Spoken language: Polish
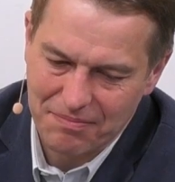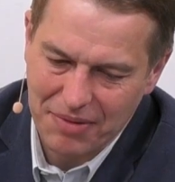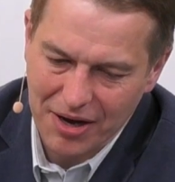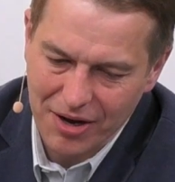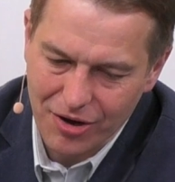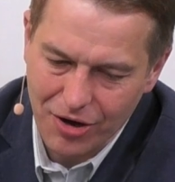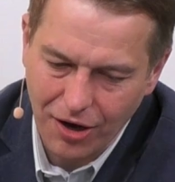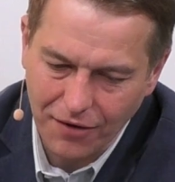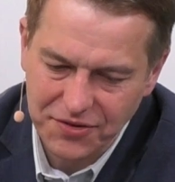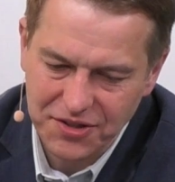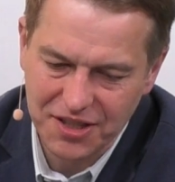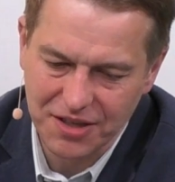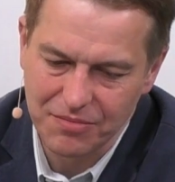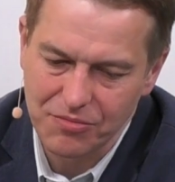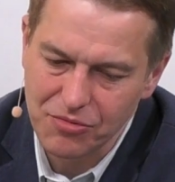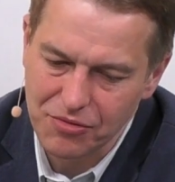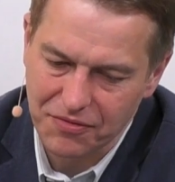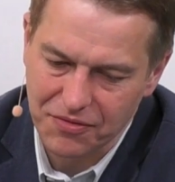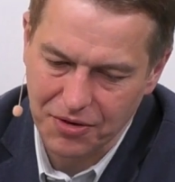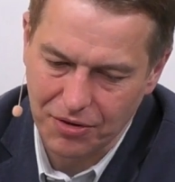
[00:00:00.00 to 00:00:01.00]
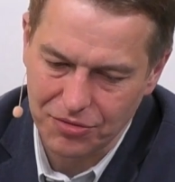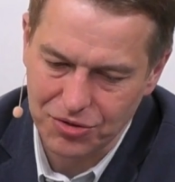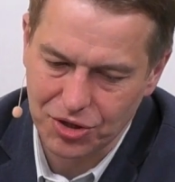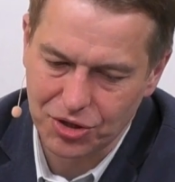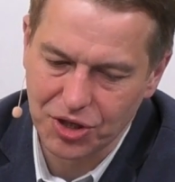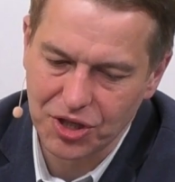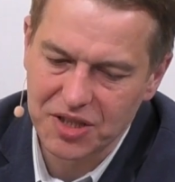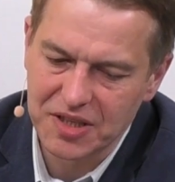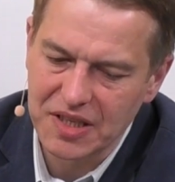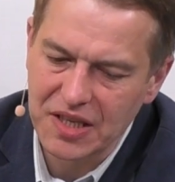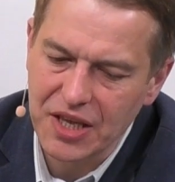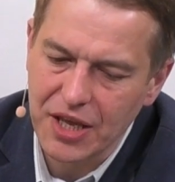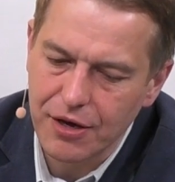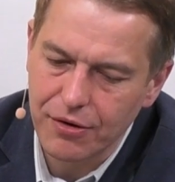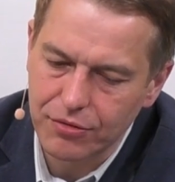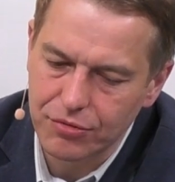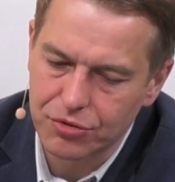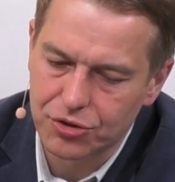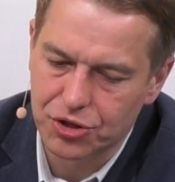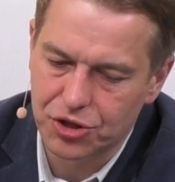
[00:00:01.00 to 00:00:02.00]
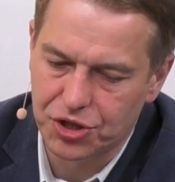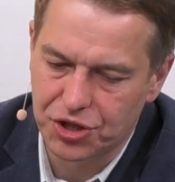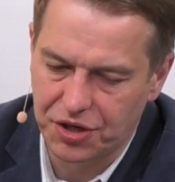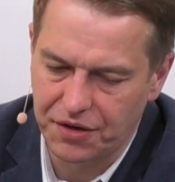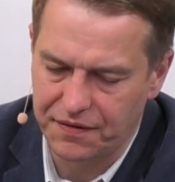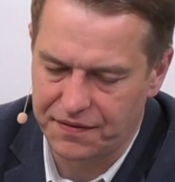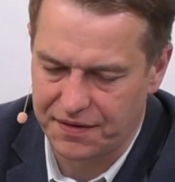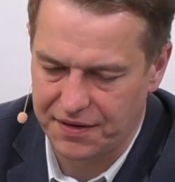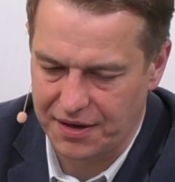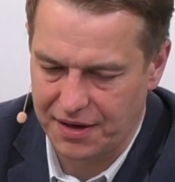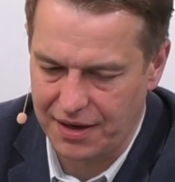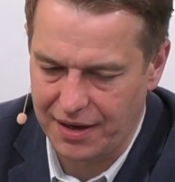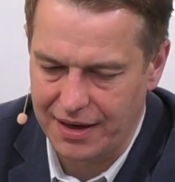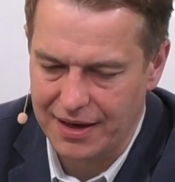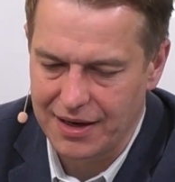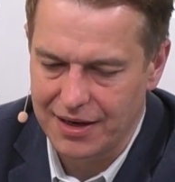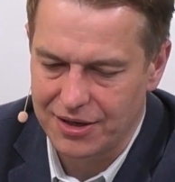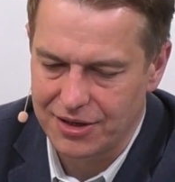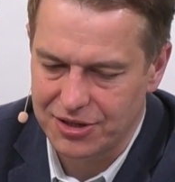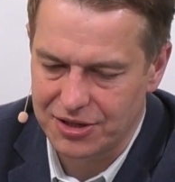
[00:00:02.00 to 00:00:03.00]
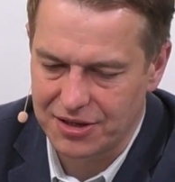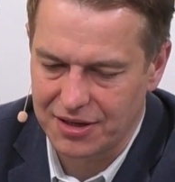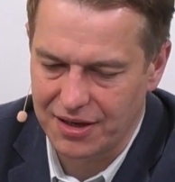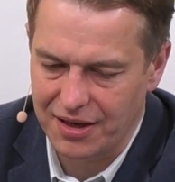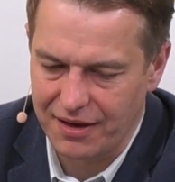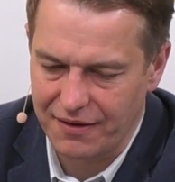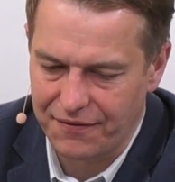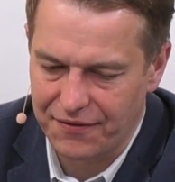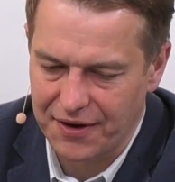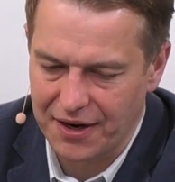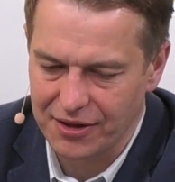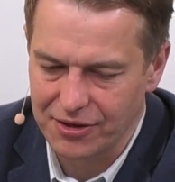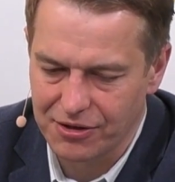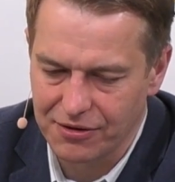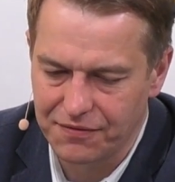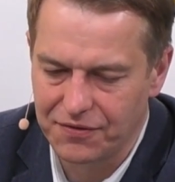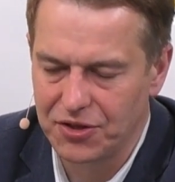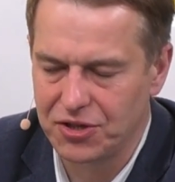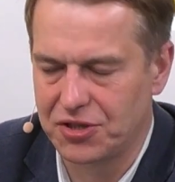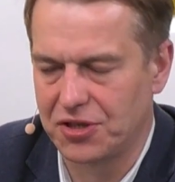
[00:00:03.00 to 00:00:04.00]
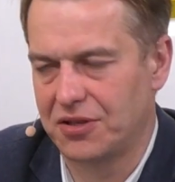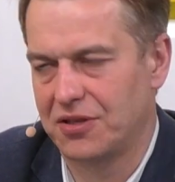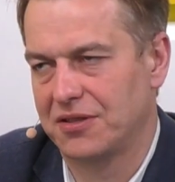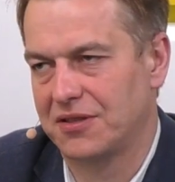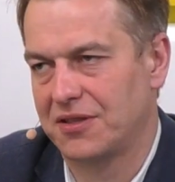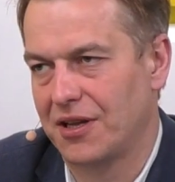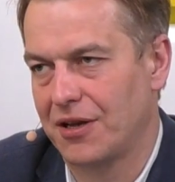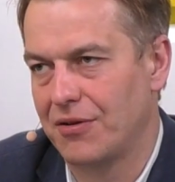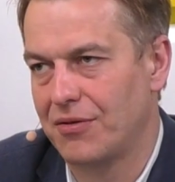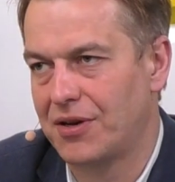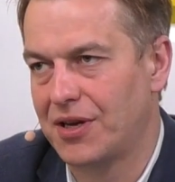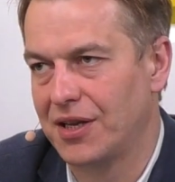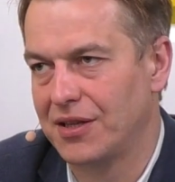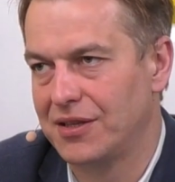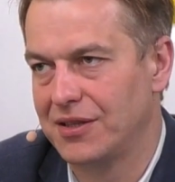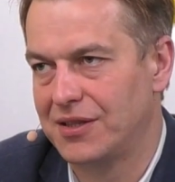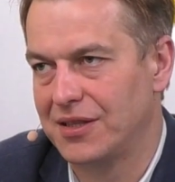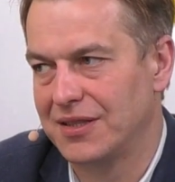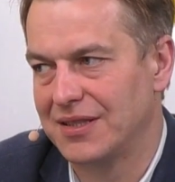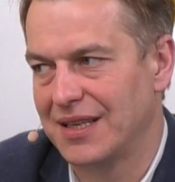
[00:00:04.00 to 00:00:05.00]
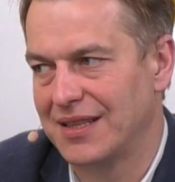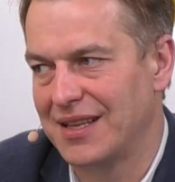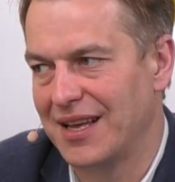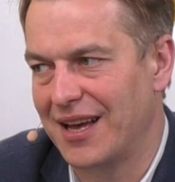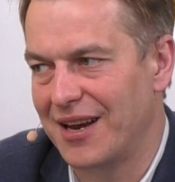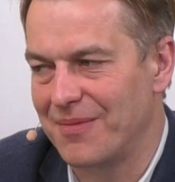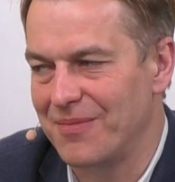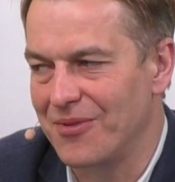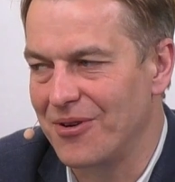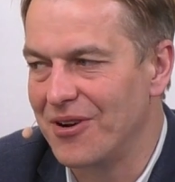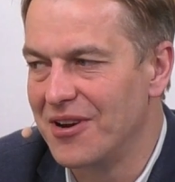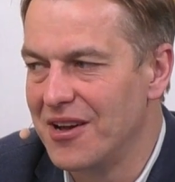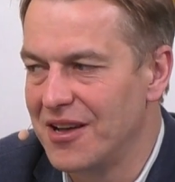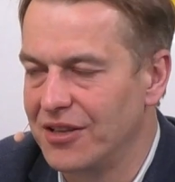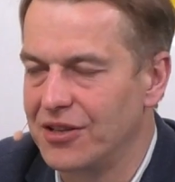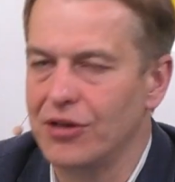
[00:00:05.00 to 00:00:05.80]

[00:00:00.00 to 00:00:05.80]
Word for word: bankowcy mówią, że to jest nieuczciwe, że frankowicze dostają kredyty za darmo.